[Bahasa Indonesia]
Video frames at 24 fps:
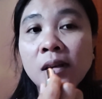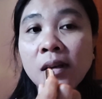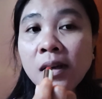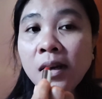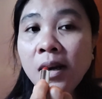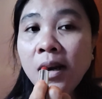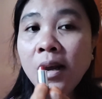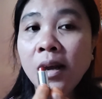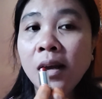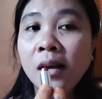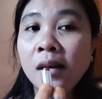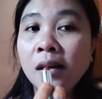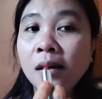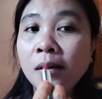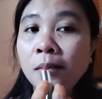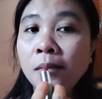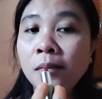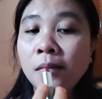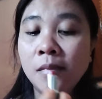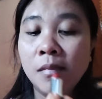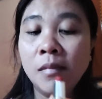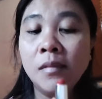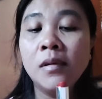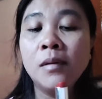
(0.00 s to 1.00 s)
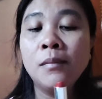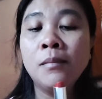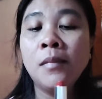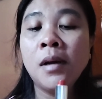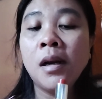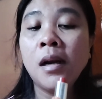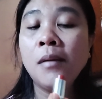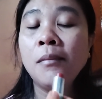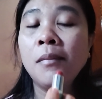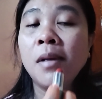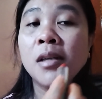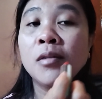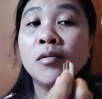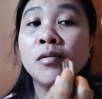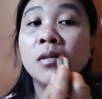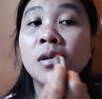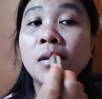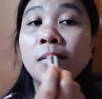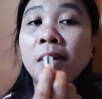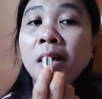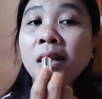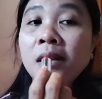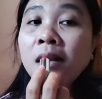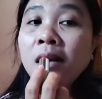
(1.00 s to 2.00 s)
kena malah masuk
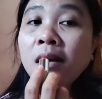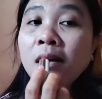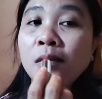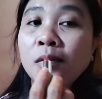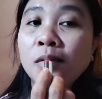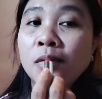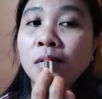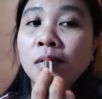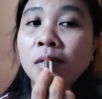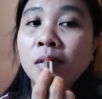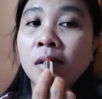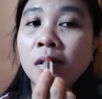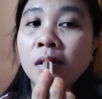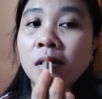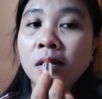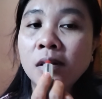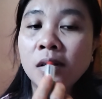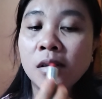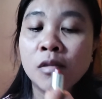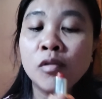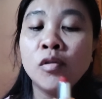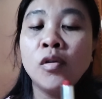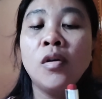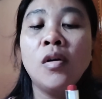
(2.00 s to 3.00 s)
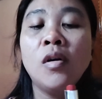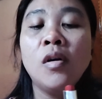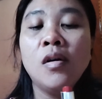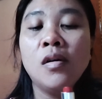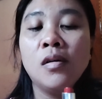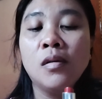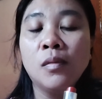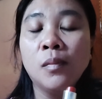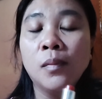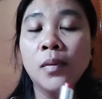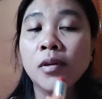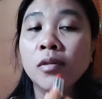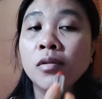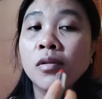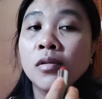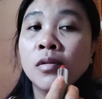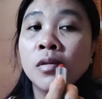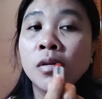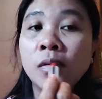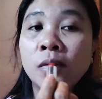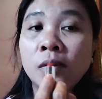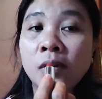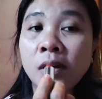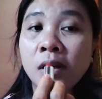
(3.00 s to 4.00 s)
ke mataku kecolok bahasa
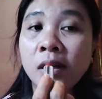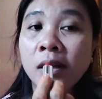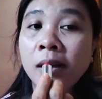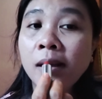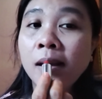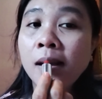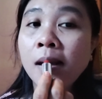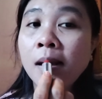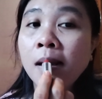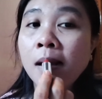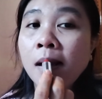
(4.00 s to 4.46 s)
Jawa nih